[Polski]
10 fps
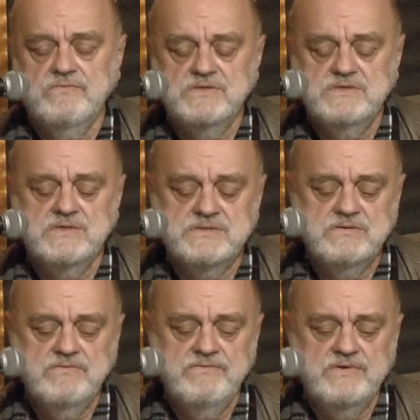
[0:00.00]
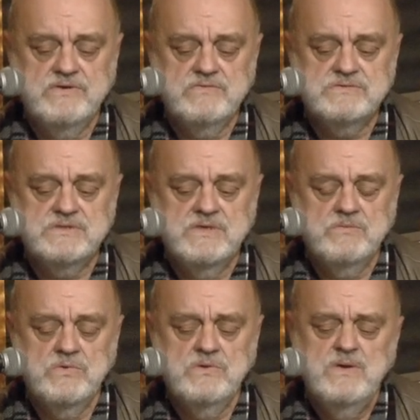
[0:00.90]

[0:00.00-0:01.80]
właśnie Andrzejowi Waligórskiemu.